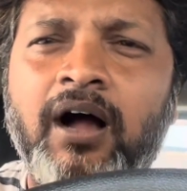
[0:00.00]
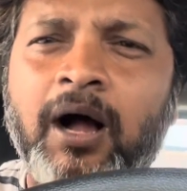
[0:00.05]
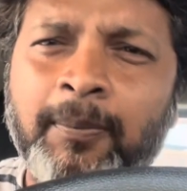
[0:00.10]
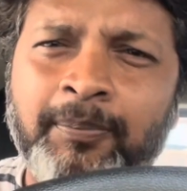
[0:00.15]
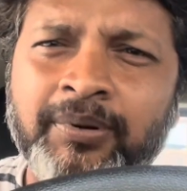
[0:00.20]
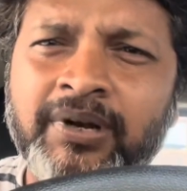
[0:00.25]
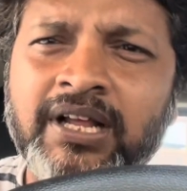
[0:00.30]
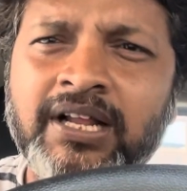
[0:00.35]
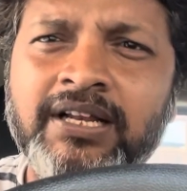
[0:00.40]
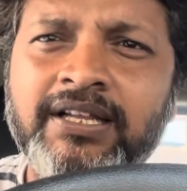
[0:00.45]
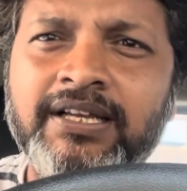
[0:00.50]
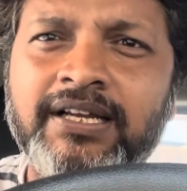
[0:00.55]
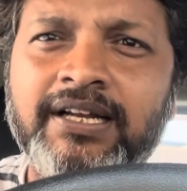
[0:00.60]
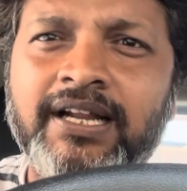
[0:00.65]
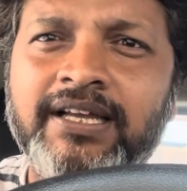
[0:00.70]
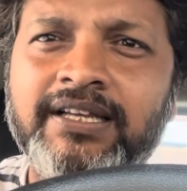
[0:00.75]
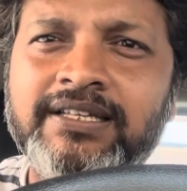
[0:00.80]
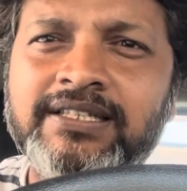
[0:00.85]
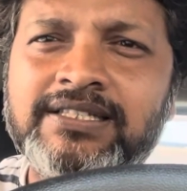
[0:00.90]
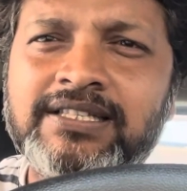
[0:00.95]
अपने लिए
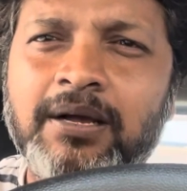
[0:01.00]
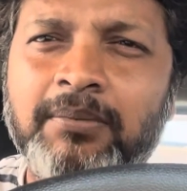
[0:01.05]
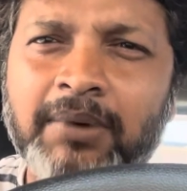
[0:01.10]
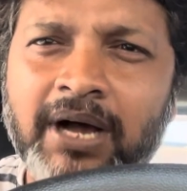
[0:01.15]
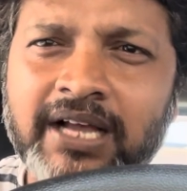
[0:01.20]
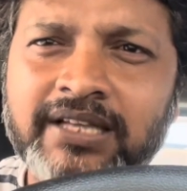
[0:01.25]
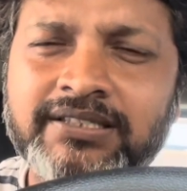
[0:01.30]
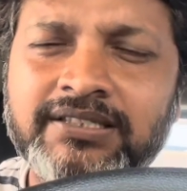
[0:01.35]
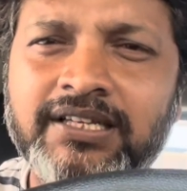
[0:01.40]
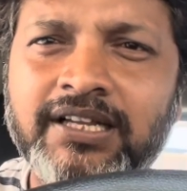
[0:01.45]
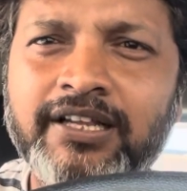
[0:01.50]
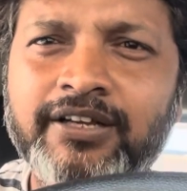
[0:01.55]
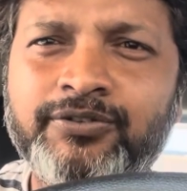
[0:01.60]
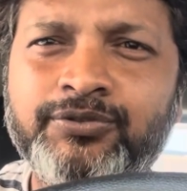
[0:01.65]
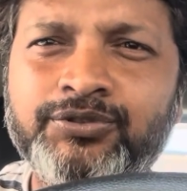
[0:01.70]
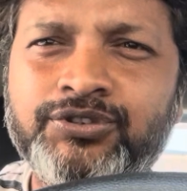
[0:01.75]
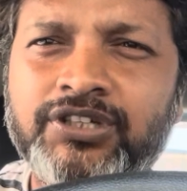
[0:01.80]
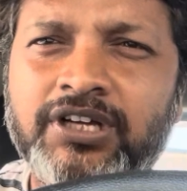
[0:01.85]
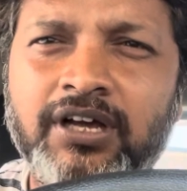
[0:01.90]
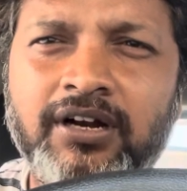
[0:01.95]
नहीं समाज के लिए
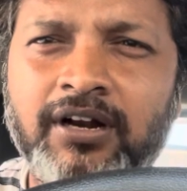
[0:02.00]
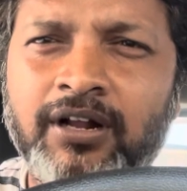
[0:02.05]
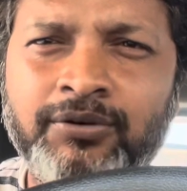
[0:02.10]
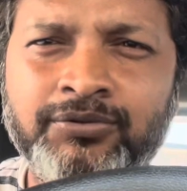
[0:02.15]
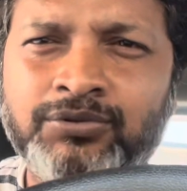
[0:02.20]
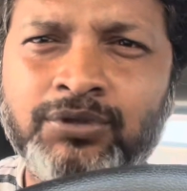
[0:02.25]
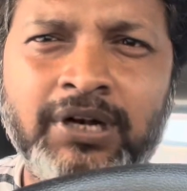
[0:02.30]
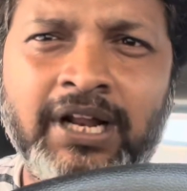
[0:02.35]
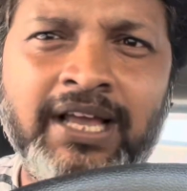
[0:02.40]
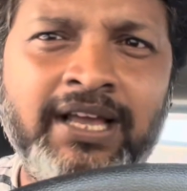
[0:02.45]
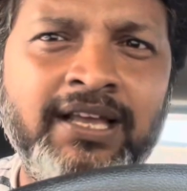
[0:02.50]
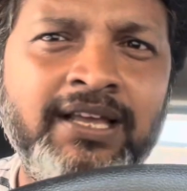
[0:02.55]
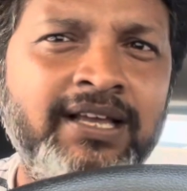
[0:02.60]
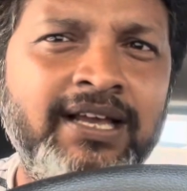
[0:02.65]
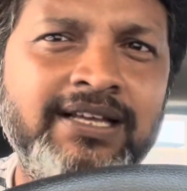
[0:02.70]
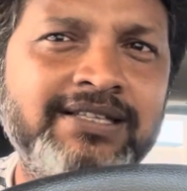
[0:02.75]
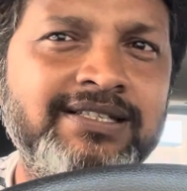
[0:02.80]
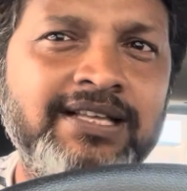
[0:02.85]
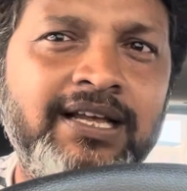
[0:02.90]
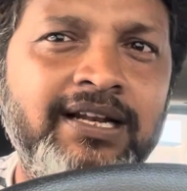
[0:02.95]
कुछ कर रहा हूं तो नहीं
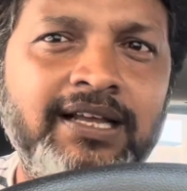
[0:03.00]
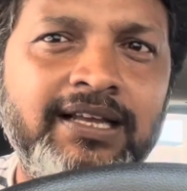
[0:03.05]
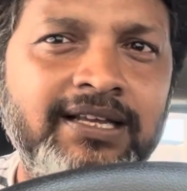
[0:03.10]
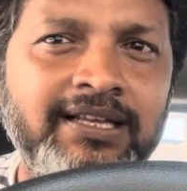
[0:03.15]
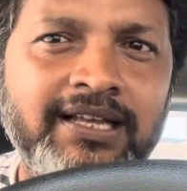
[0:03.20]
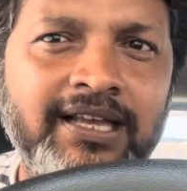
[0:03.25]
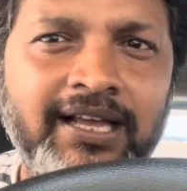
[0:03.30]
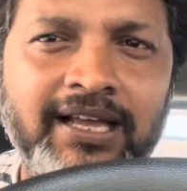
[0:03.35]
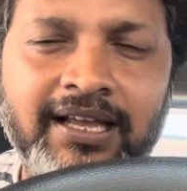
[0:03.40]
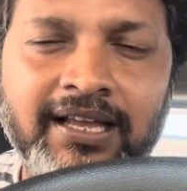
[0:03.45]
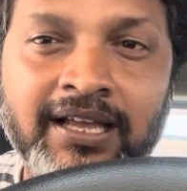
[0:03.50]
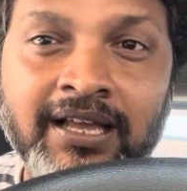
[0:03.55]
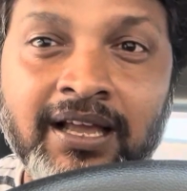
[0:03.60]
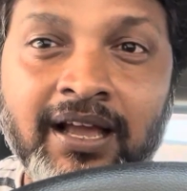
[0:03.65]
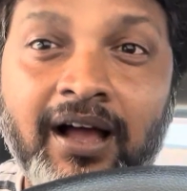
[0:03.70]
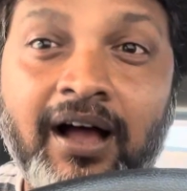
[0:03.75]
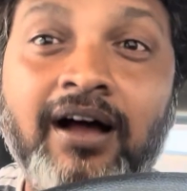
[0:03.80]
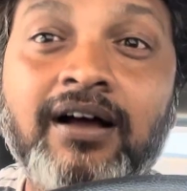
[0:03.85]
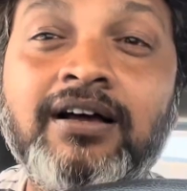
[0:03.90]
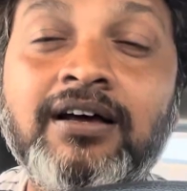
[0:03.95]
ऐसा नहीं है
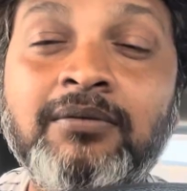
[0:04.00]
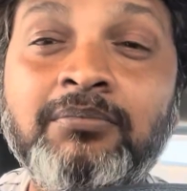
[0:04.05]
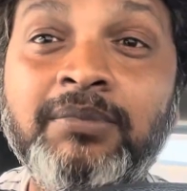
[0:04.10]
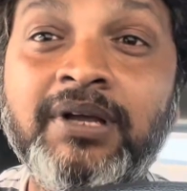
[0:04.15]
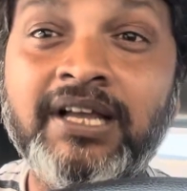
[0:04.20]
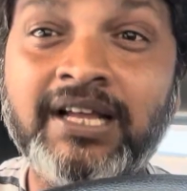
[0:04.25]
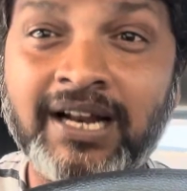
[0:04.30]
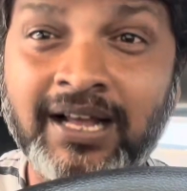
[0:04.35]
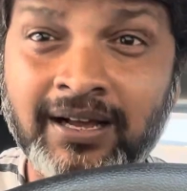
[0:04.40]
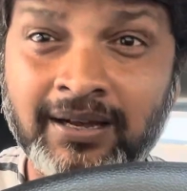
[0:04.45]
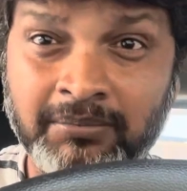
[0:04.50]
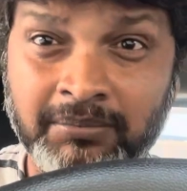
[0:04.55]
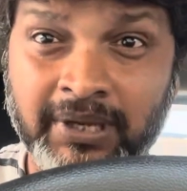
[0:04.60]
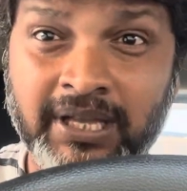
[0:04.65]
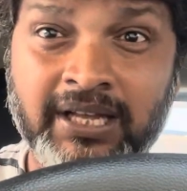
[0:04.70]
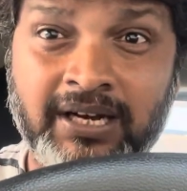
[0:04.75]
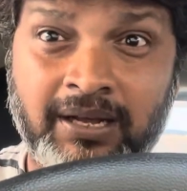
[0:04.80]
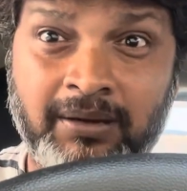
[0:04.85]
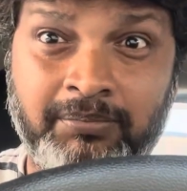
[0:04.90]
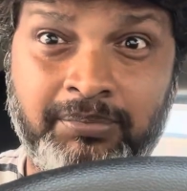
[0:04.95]
अगर मेरा
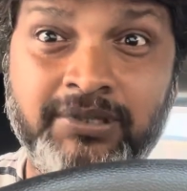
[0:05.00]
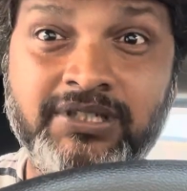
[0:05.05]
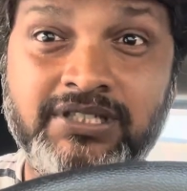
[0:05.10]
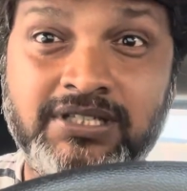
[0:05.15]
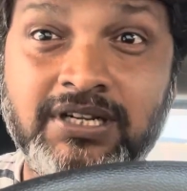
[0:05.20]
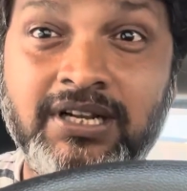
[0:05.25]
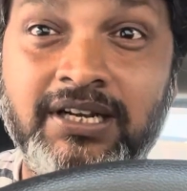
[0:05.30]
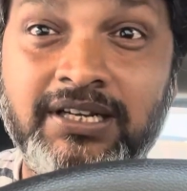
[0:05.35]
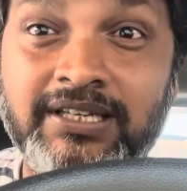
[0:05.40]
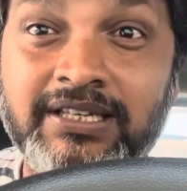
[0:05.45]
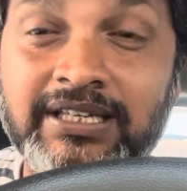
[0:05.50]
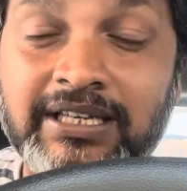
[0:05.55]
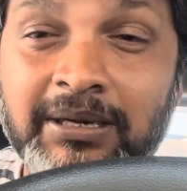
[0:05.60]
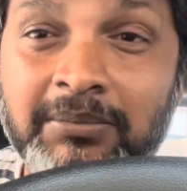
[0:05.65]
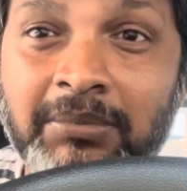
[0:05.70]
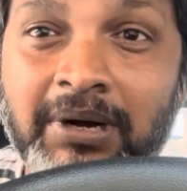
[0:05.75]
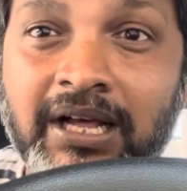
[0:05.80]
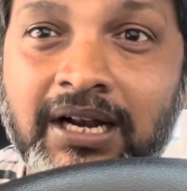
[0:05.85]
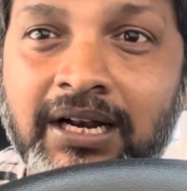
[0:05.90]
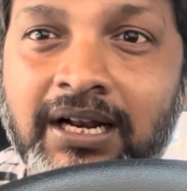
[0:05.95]
मेरा पर्सनली ये
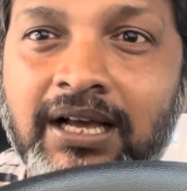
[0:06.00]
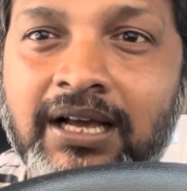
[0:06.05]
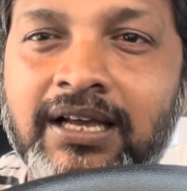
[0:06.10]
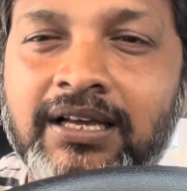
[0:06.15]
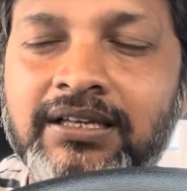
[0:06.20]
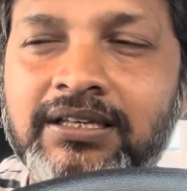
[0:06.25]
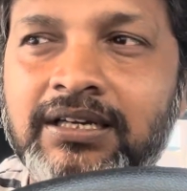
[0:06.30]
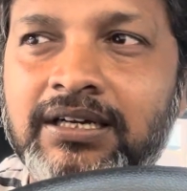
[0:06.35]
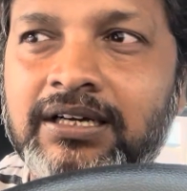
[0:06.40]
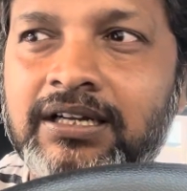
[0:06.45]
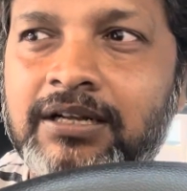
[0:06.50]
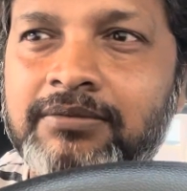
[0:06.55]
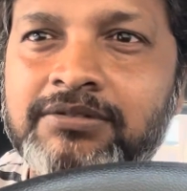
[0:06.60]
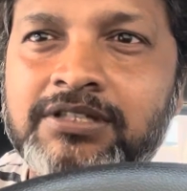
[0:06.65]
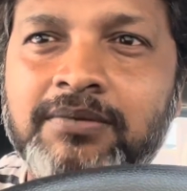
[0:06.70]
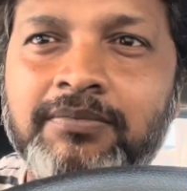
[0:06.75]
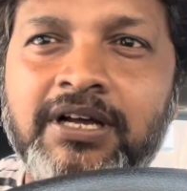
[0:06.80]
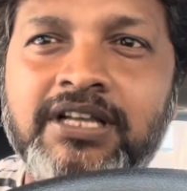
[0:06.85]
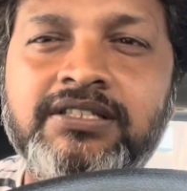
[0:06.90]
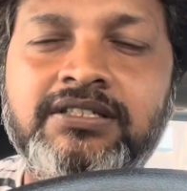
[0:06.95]
मानना है कि अगर आप
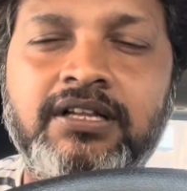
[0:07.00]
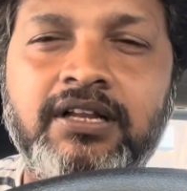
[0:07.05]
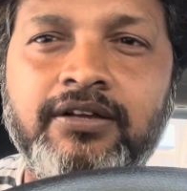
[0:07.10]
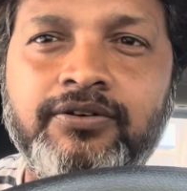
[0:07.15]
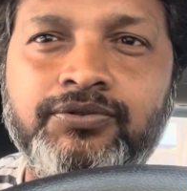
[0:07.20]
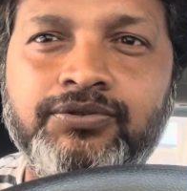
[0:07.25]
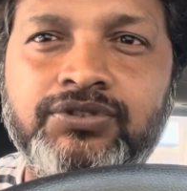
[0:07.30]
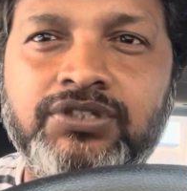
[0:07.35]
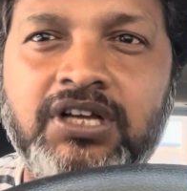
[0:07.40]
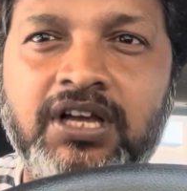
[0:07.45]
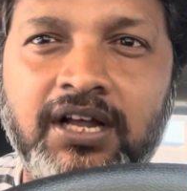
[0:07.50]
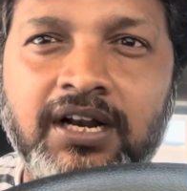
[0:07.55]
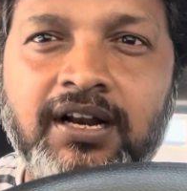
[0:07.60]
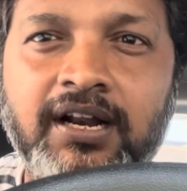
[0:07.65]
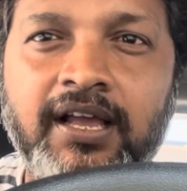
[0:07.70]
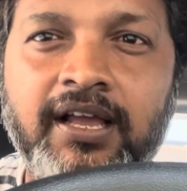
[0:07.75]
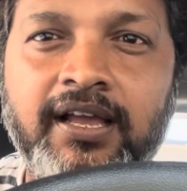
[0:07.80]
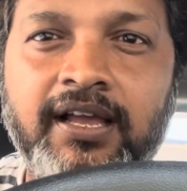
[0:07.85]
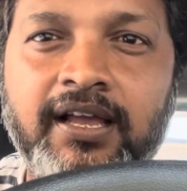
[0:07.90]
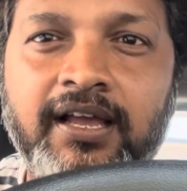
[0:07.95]
समाज के लिए कुछ कर
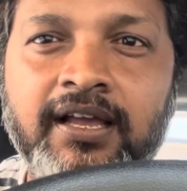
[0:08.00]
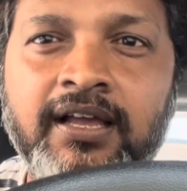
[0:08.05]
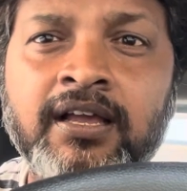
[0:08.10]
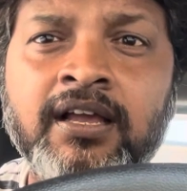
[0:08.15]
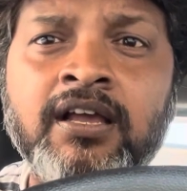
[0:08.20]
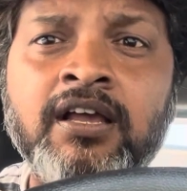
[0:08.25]
रहे हैं